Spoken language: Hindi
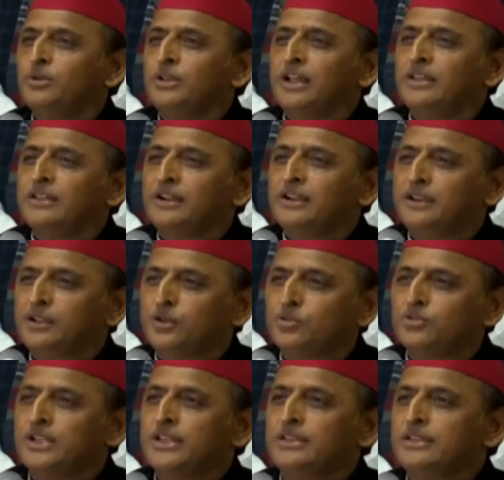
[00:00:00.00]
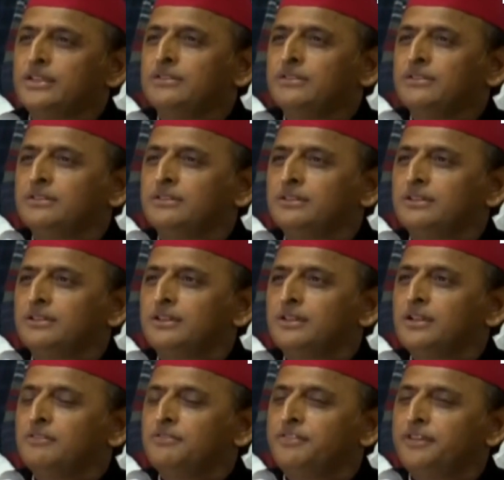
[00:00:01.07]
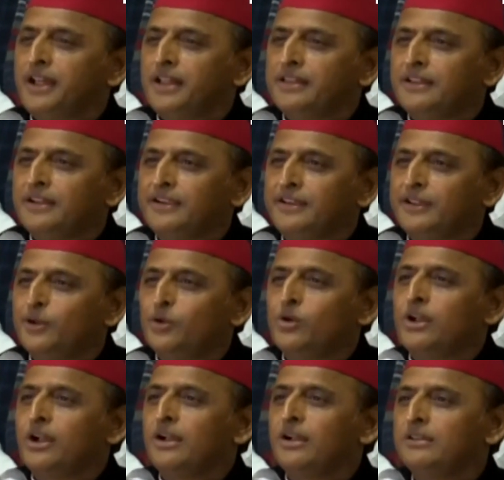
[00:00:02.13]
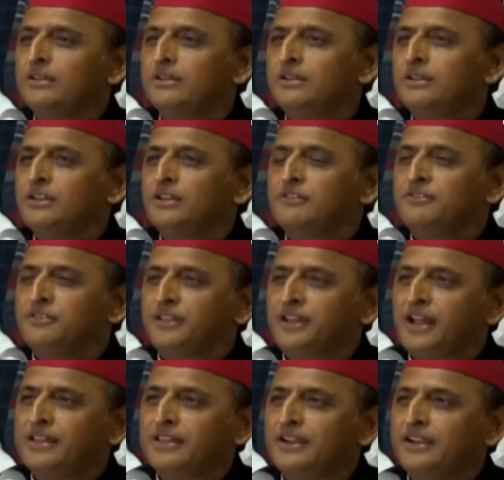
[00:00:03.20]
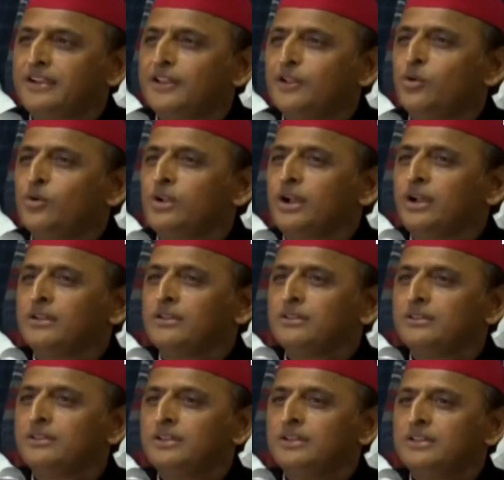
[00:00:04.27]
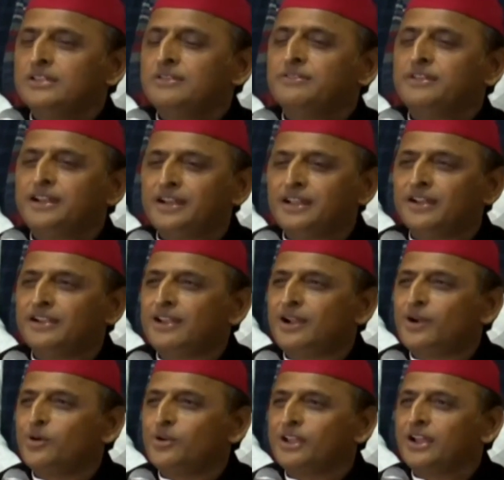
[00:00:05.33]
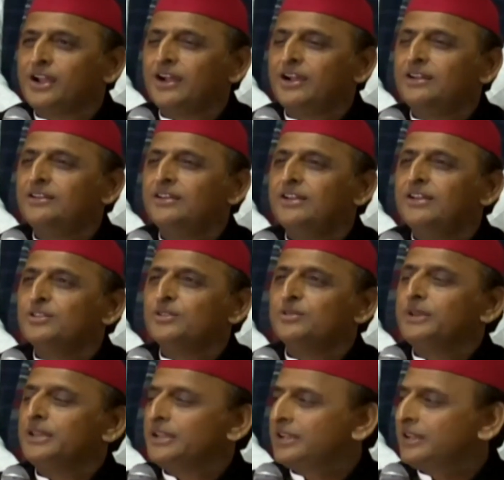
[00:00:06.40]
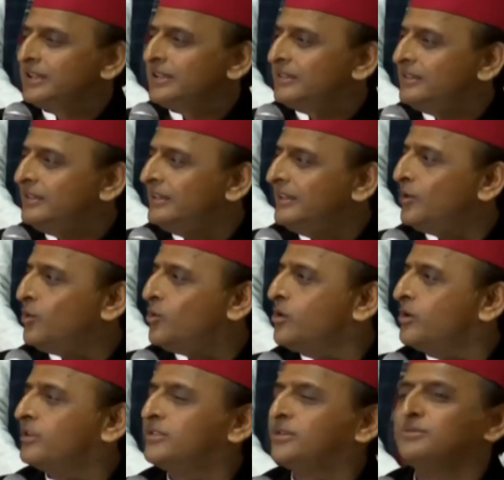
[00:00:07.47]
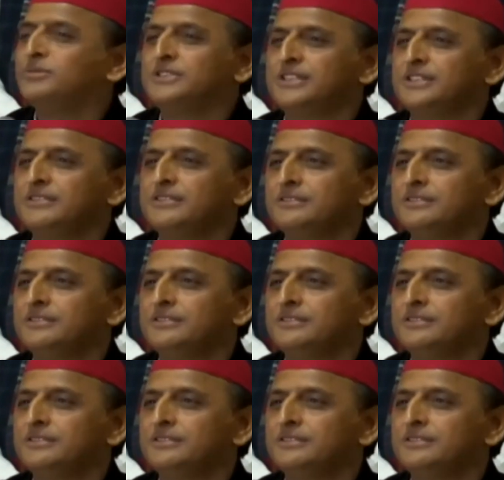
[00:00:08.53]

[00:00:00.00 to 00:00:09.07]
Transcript: बोले आधे घंटे रुक जाइए फिर आधे घंटे रोका फिर आधे घंटे रोका जब डेढ़ घंटा हो गया तो मैंने कहा कितनी देर रोकोगे तुम मुझे